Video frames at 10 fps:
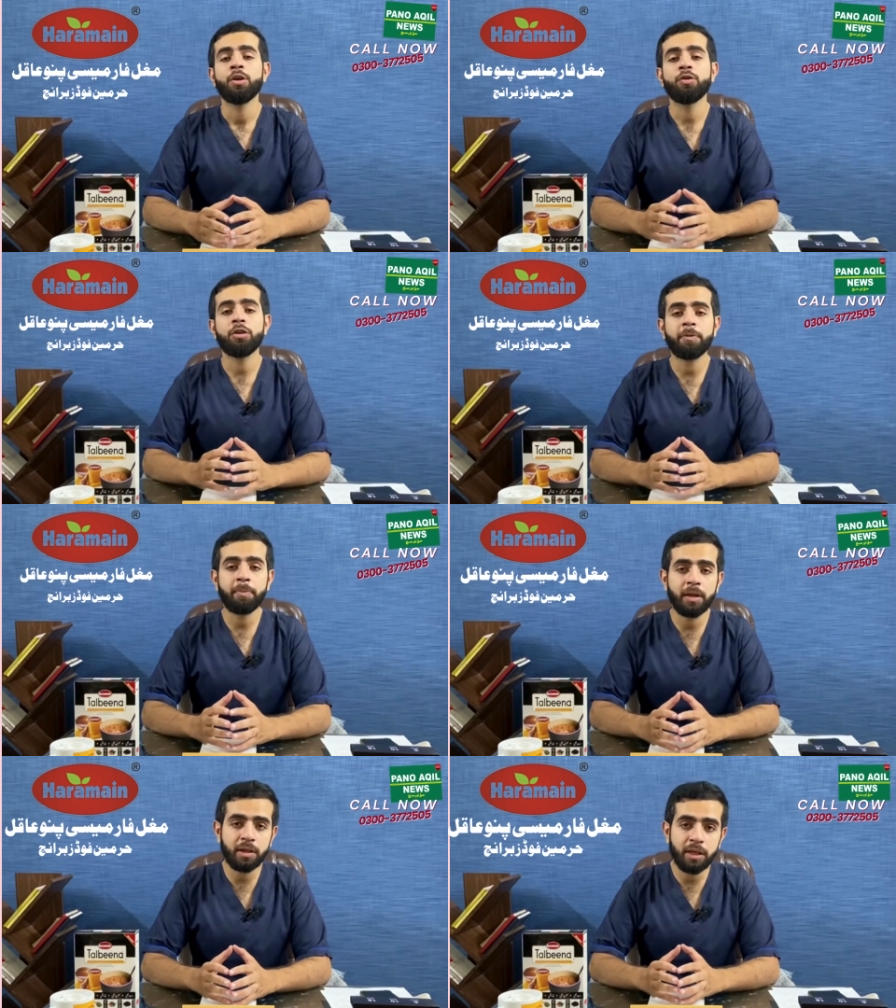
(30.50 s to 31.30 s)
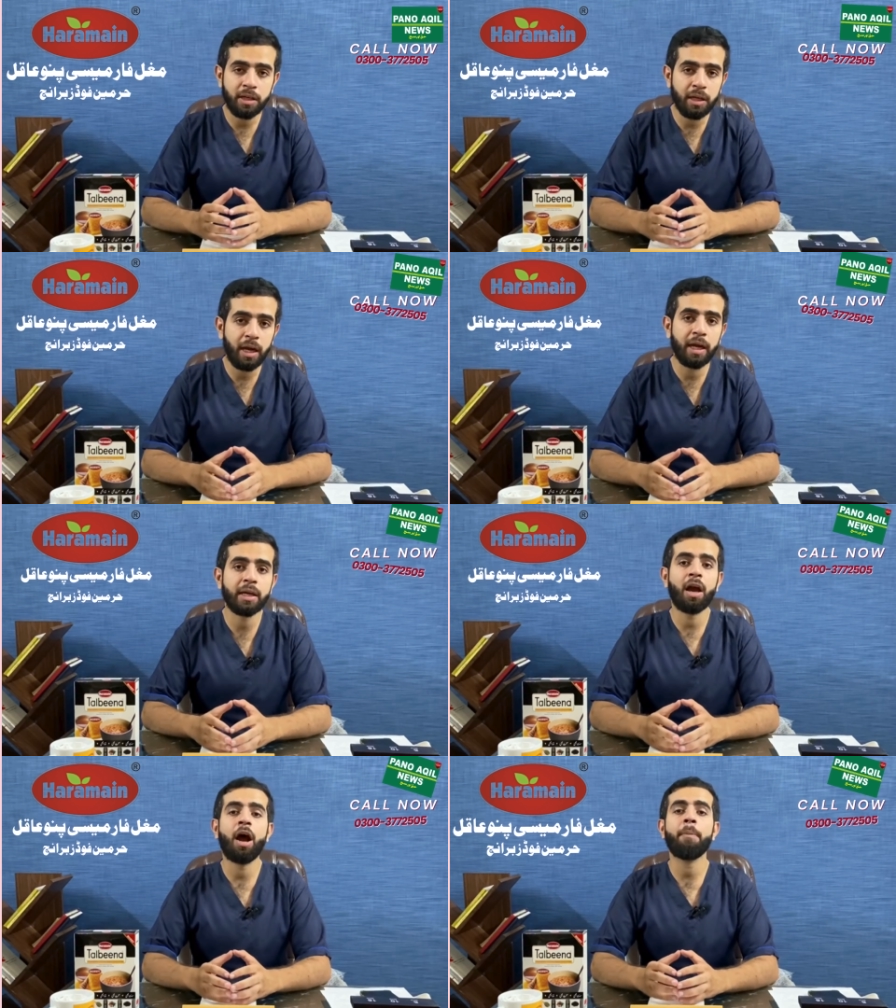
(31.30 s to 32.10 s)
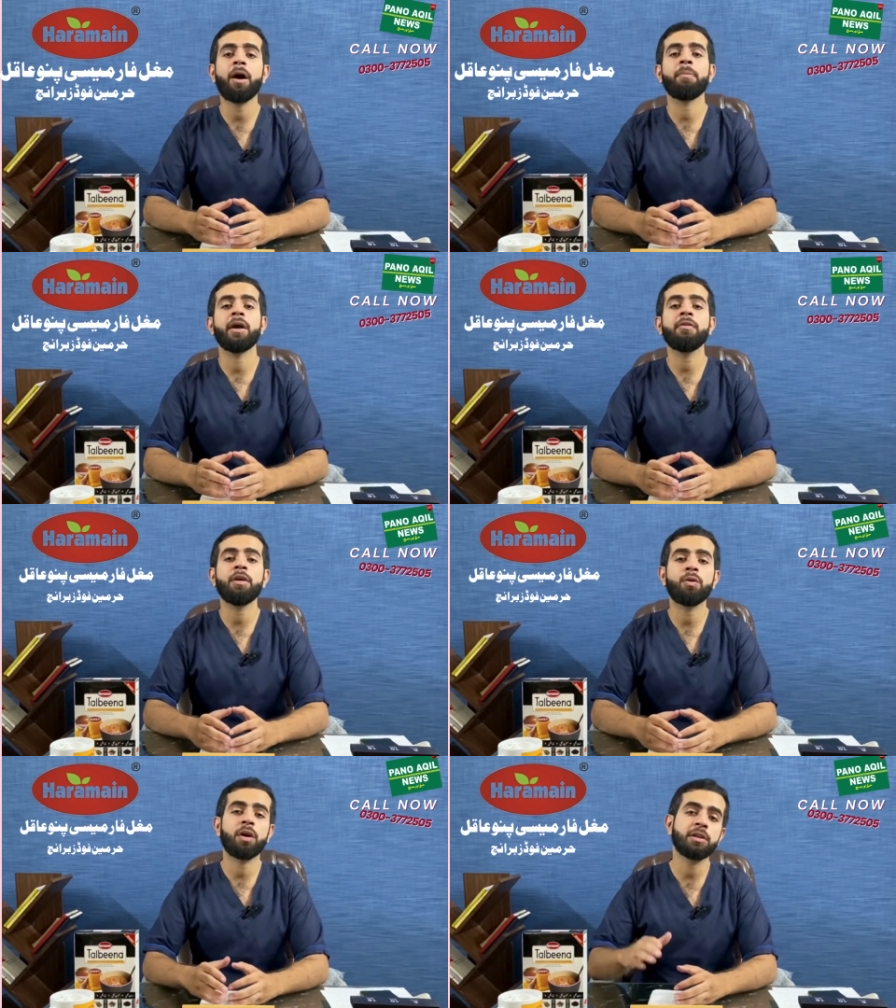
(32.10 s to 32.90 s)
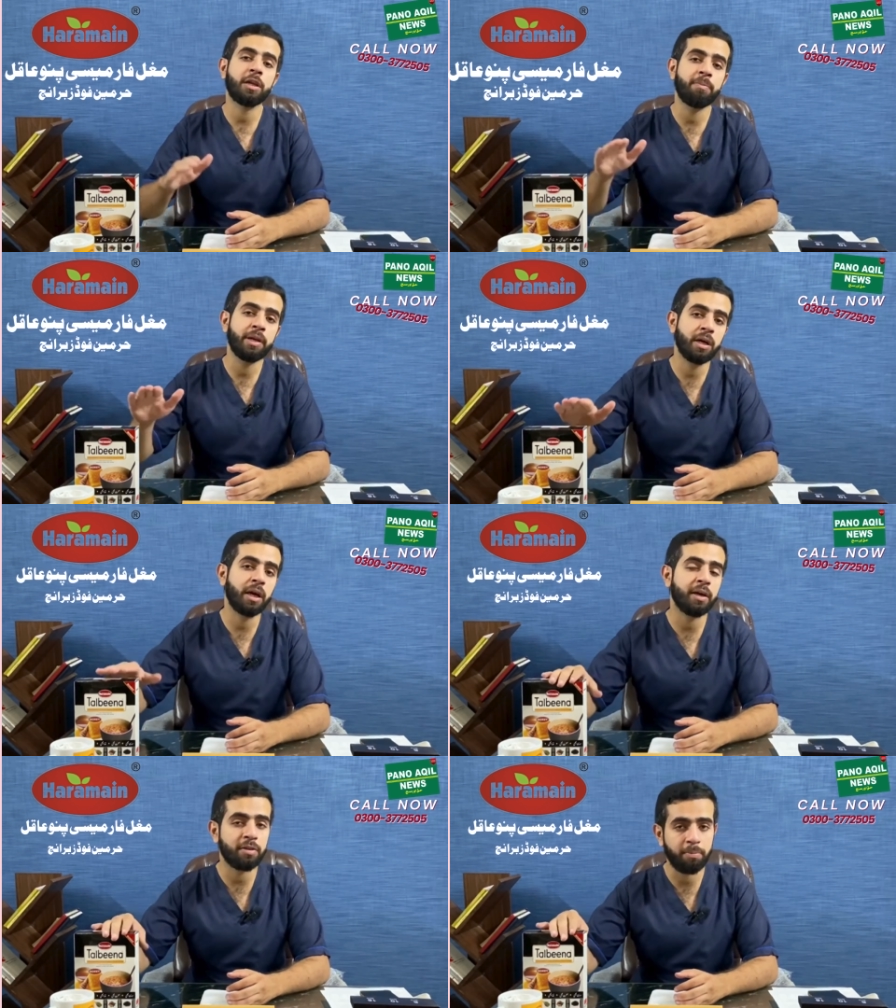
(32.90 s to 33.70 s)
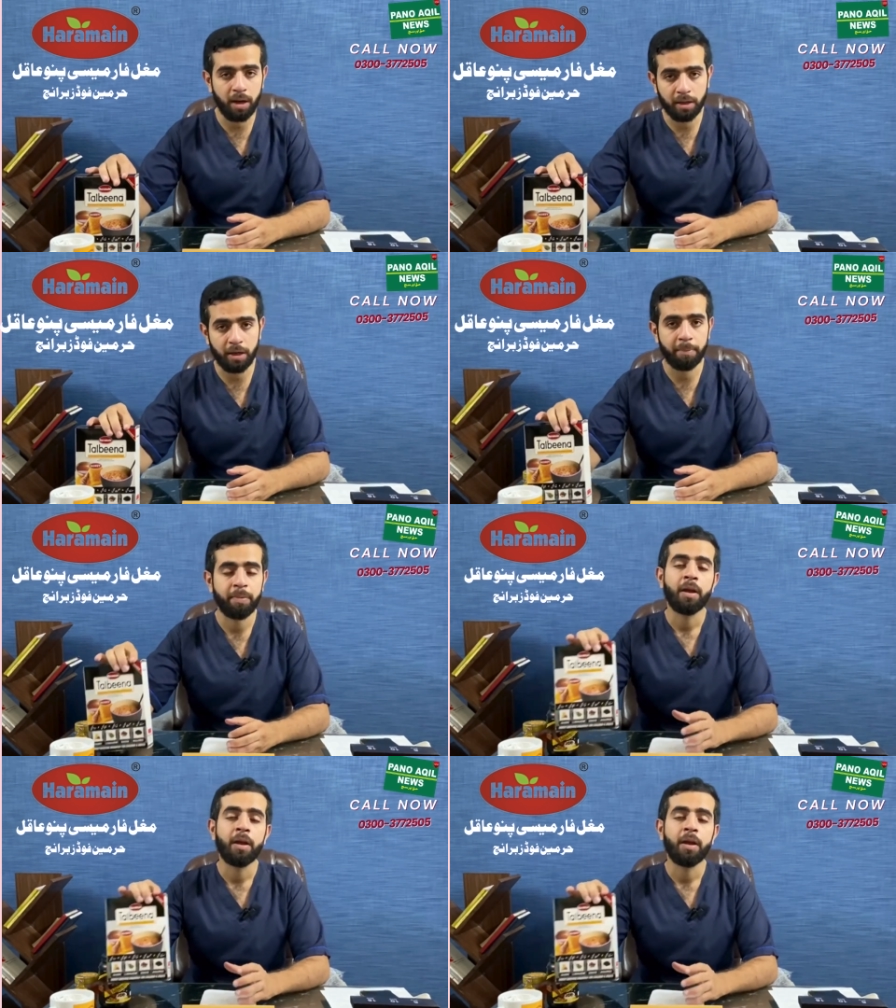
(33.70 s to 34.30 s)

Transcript: तो सबसे बेहतरीन ये है कि आप हरमानी वालों का तलबीना का इस्तेमाल करें